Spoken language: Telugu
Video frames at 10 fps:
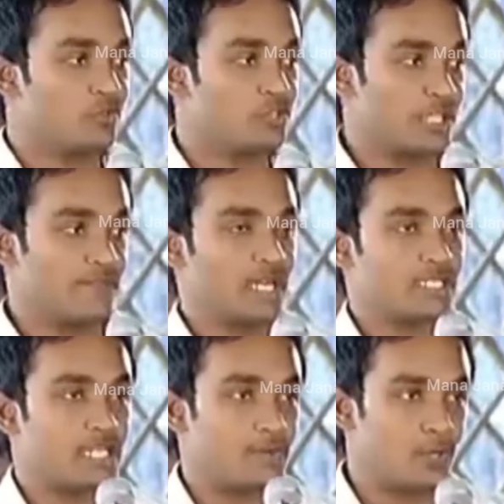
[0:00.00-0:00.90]
యువత
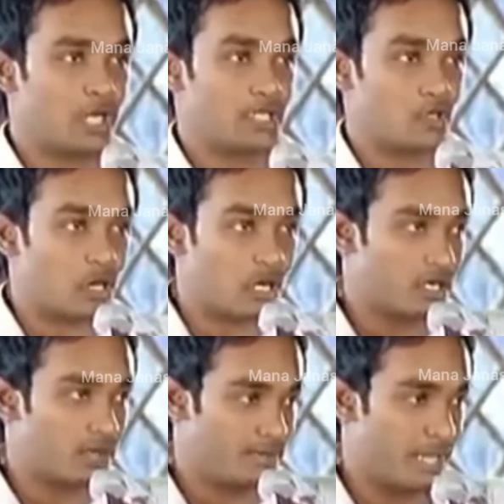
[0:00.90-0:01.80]
ఇవాళ చెడిపోవడానికి
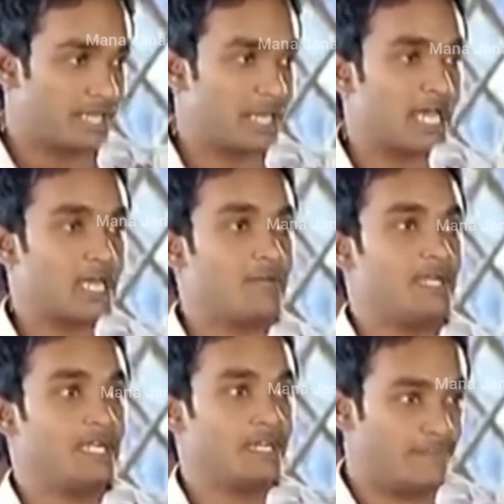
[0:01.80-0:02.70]
ఒక మెయిన్
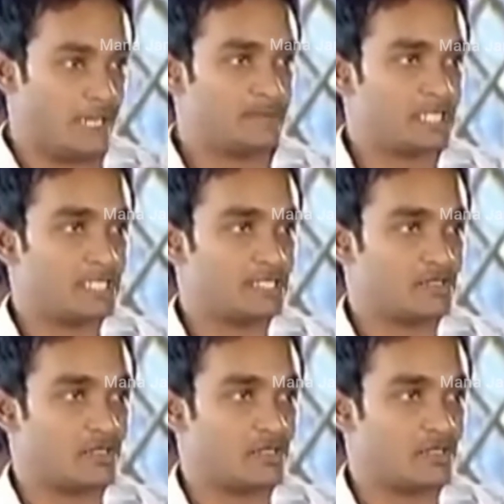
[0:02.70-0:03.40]
కారణం ఏంటంటే ఫిలిమ్స్ అని